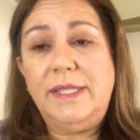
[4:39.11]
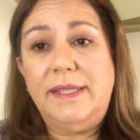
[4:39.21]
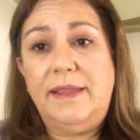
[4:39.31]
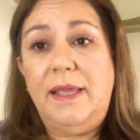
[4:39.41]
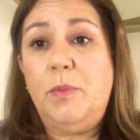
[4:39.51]

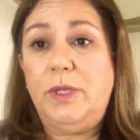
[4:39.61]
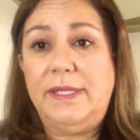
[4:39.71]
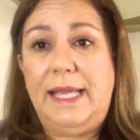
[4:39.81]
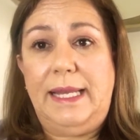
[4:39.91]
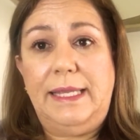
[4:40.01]
este tipo de
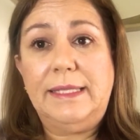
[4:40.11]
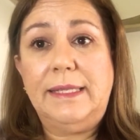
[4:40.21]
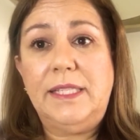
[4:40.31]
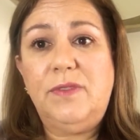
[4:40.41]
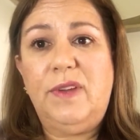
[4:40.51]
salida
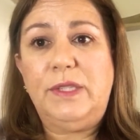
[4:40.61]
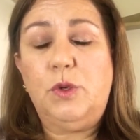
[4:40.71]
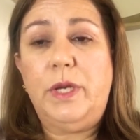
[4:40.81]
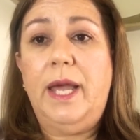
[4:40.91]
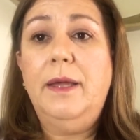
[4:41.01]

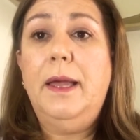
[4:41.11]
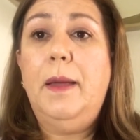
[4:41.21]
satisfactoria